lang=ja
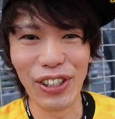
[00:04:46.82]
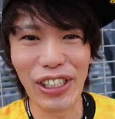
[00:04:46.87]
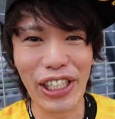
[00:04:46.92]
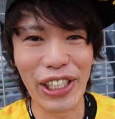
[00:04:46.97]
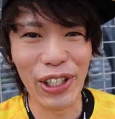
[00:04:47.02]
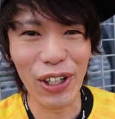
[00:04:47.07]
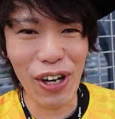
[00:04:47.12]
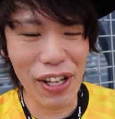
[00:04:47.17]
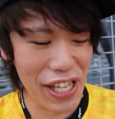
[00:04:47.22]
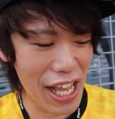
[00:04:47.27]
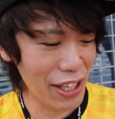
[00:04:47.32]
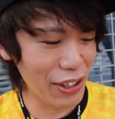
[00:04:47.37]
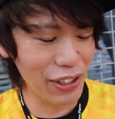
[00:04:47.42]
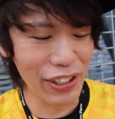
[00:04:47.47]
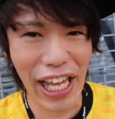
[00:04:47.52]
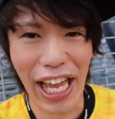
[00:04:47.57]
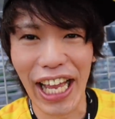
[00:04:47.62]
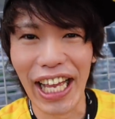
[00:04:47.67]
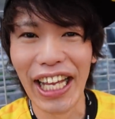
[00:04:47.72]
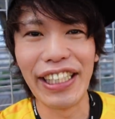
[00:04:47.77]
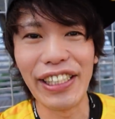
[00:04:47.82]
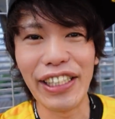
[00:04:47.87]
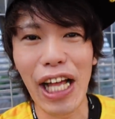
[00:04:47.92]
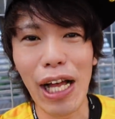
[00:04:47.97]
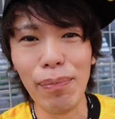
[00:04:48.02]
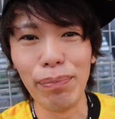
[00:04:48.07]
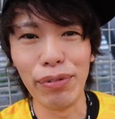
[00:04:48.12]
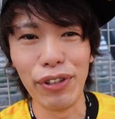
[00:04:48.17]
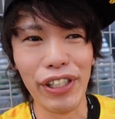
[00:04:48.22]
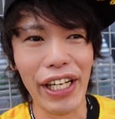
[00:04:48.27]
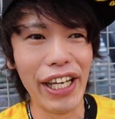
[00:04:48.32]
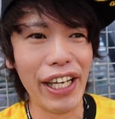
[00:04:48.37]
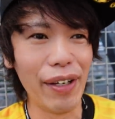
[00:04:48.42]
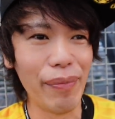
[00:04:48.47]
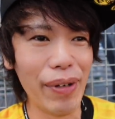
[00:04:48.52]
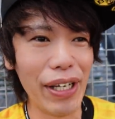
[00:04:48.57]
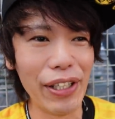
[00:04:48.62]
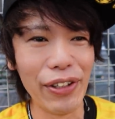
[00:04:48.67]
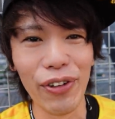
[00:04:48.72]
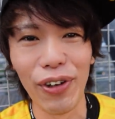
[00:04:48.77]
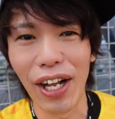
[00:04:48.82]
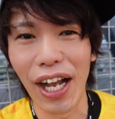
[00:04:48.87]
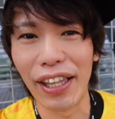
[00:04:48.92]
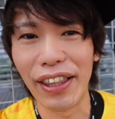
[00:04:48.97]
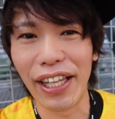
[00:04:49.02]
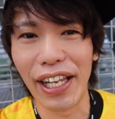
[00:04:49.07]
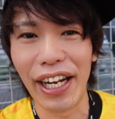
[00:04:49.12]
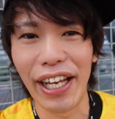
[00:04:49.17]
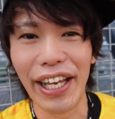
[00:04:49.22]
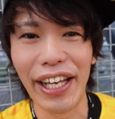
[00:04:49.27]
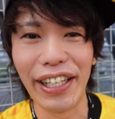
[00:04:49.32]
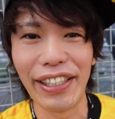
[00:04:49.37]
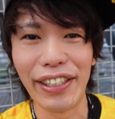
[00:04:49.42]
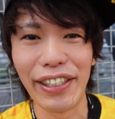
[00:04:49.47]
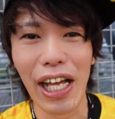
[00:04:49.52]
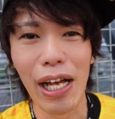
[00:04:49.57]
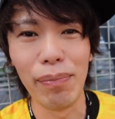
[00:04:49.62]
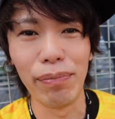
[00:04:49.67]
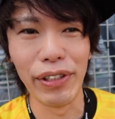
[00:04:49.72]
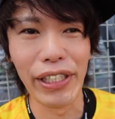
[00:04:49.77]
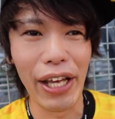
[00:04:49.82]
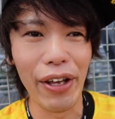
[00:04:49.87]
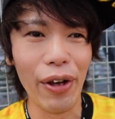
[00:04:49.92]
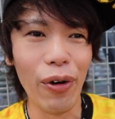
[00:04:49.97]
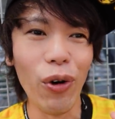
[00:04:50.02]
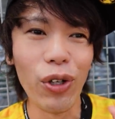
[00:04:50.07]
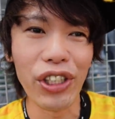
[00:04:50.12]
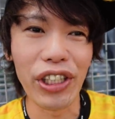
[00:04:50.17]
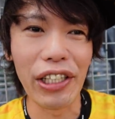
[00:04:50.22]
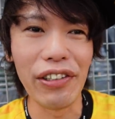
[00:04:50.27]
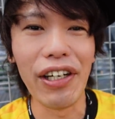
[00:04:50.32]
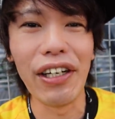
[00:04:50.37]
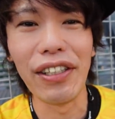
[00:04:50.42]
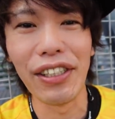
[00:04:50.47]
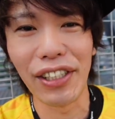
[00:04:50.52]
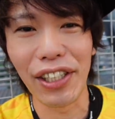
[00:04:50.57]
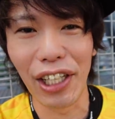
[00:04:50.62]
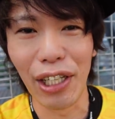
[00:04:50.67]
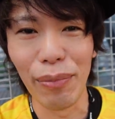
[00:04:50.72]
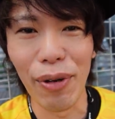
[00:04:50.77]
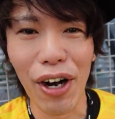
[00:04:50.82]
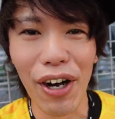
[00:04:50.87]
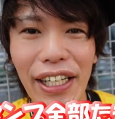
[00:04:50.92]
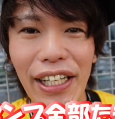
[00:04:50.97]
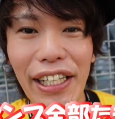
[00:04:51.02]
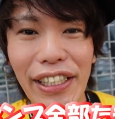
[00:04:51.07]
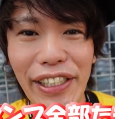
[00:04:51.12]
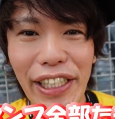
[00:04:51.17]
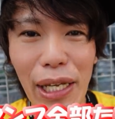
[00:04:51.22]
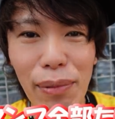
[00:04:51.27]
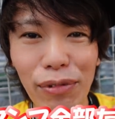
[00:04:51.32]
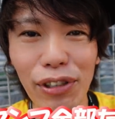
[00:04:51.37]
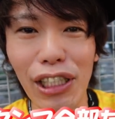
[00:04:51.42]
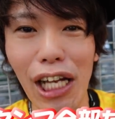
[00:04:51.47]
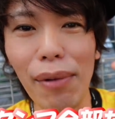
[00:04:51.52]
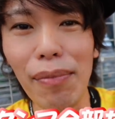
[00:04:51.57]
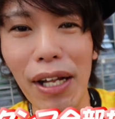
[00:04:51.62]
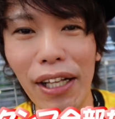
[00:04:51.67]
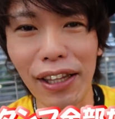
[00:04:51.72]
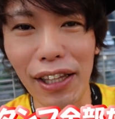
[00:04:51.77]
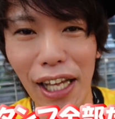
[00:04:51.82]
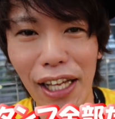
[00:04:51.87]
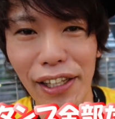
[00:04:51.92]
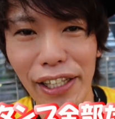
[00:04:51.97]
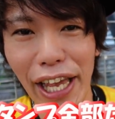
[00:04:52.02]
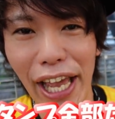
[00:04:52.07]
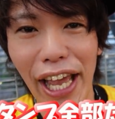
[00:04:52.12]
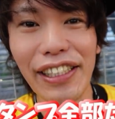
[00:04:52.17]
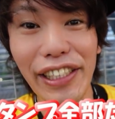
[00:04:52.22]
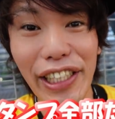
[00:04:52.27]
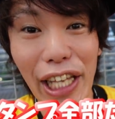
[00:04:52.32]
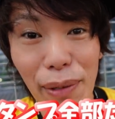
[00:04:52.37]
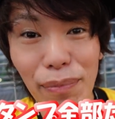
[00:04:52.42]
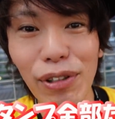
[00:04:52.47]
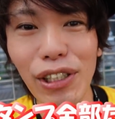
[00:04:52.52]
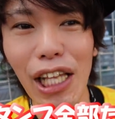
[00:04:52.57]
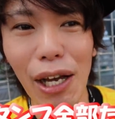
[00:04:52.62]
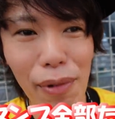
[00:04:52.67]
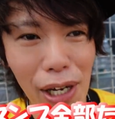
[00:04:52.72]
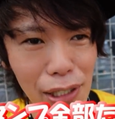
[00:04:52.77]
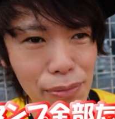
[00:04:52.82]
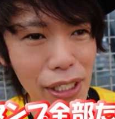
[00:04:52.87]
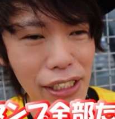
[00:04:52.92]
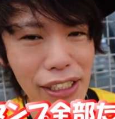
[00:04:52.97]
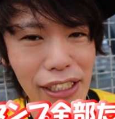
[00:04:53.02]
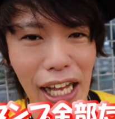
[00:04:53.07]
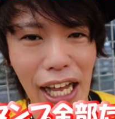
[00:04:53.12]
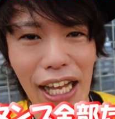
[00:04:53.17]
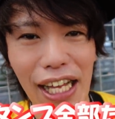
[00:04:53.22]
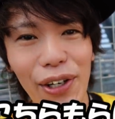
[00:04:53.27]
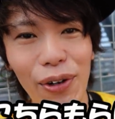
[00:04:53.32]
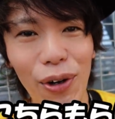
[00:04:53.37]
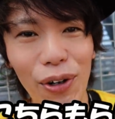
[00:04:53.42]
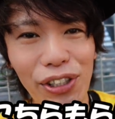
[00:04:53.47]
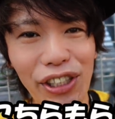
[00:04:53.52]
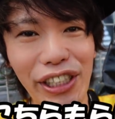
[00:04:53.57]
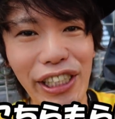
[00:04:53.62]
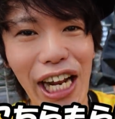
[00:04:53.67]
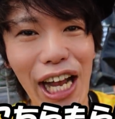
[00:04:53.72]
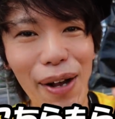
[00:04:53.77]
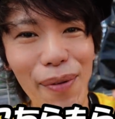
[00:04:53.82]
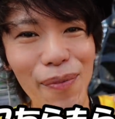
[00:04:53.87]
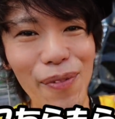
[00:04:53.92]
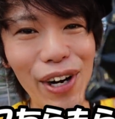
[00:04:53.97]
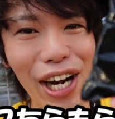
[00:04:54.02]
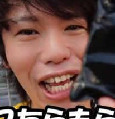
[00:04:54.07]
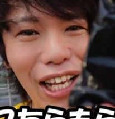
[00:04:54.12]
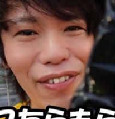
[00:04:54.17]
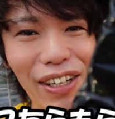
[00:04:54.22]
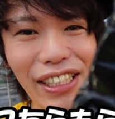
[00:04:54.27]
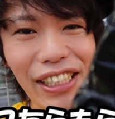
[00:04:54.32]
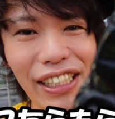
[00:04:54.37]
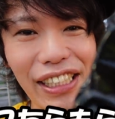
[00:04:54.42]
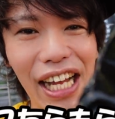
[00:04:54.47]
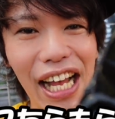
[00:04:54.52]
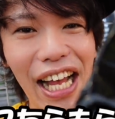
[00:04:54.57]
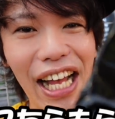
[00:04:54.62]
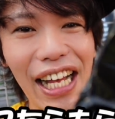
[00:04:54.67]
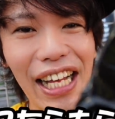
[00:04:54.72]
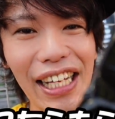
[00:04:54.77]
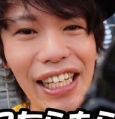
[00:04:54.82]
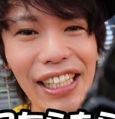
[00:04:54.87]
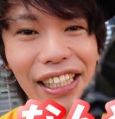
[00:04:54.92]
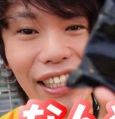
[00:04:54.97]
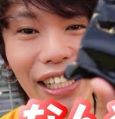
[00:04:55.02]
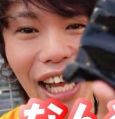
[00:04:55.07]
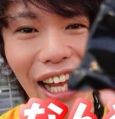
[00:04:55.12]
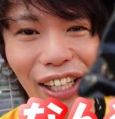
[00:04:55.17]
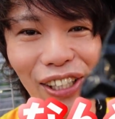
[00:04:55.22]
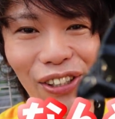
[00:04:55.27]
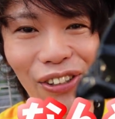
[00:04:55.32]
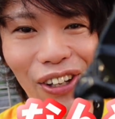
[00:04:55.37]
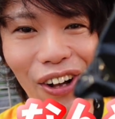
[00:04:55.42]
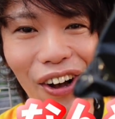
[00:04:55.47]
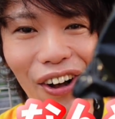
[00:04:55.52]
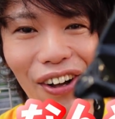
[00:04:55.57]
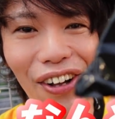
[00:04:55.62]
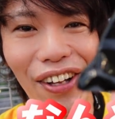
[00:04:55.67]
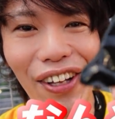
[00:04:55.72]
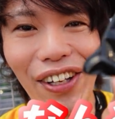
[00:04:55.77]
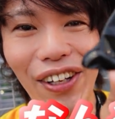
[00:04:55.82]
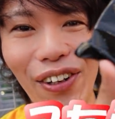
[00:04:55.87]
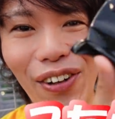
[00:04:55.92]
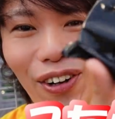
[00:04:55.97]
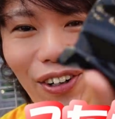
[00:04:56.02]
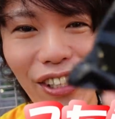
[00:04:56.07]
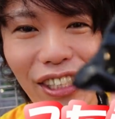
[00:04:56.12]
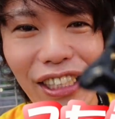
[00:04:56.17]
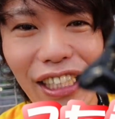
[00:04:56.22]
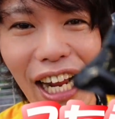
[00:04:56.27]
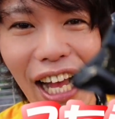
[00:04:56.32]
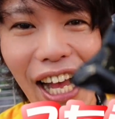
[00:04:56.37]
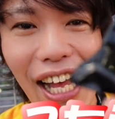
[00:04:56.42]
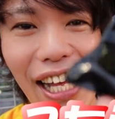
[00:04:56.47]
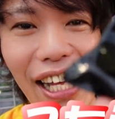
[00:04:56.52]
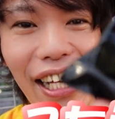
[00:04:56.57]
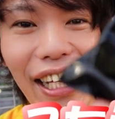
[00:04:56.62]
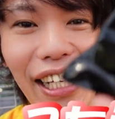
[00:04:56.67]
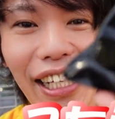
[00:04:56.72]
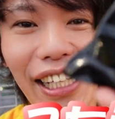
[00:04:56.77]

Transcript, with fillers: そして今日はなんとねスタンプ、えー、弁当買ったら、えー、スタンプね押してくれるんですけども、えー、全部たまったんで全部たまりましたこちらもらいましたなんとこちら